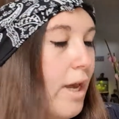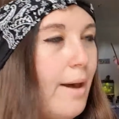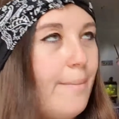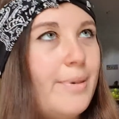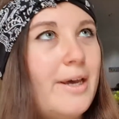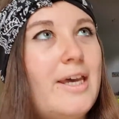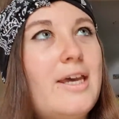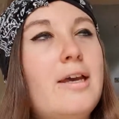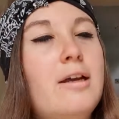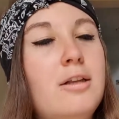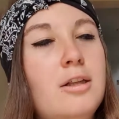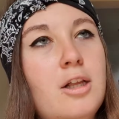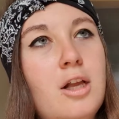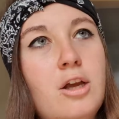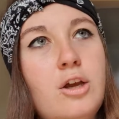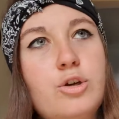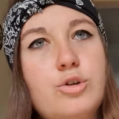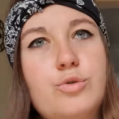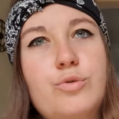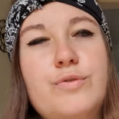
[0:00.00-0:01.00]
après,
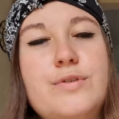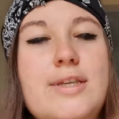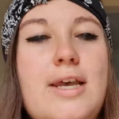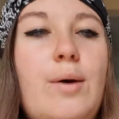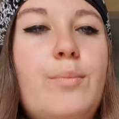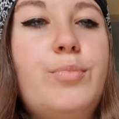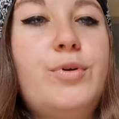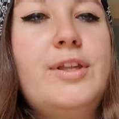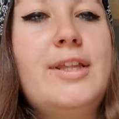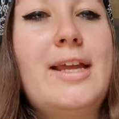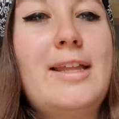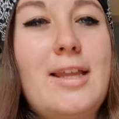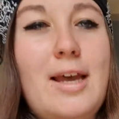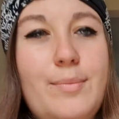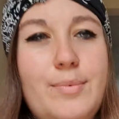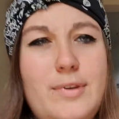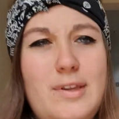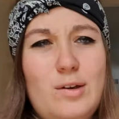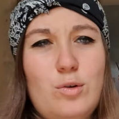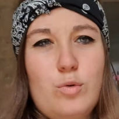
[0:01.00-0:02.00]
je trouve c'est un peu
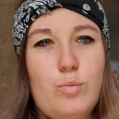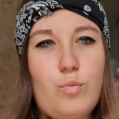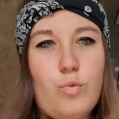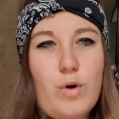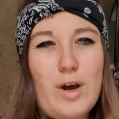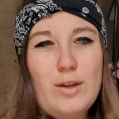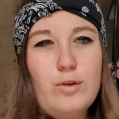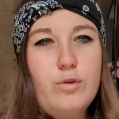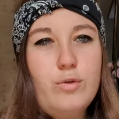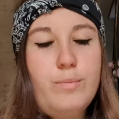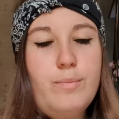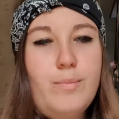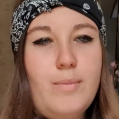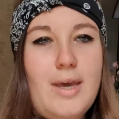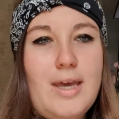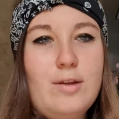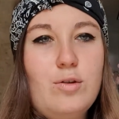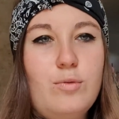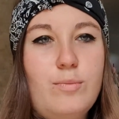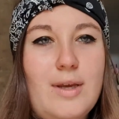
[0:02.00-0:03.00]
inadapté au mois de
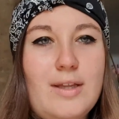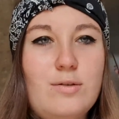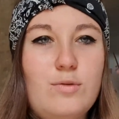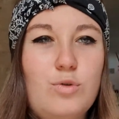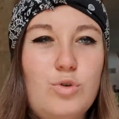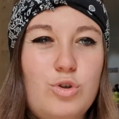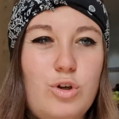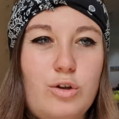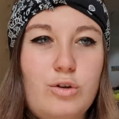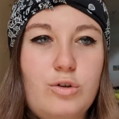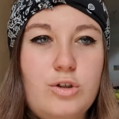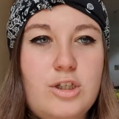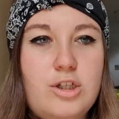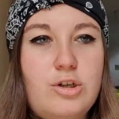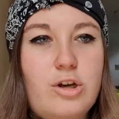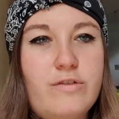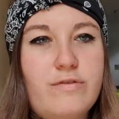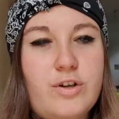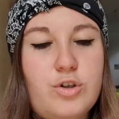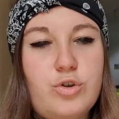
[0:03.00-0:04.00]
mai de mettre ce genre de
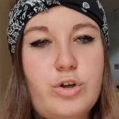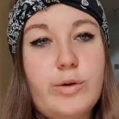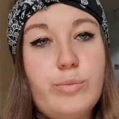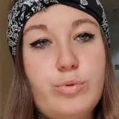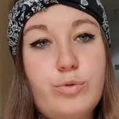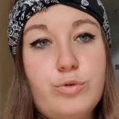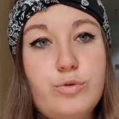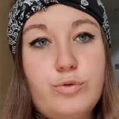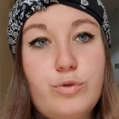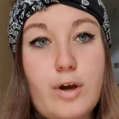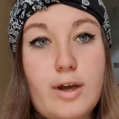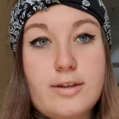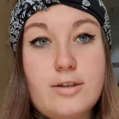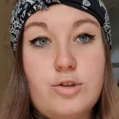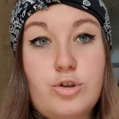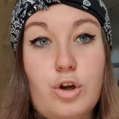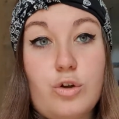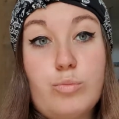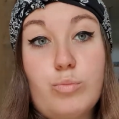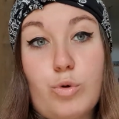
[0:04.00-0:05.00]
t-shirt. Enfin, J'aurais plus vu un
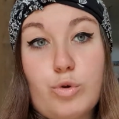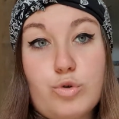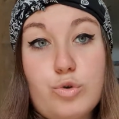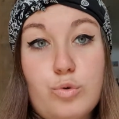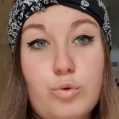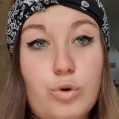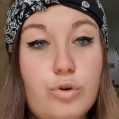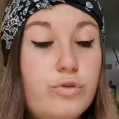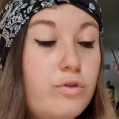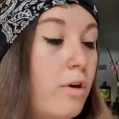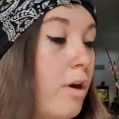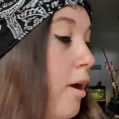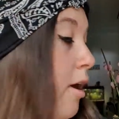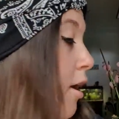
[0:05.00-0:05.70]
t-shirt manche courte.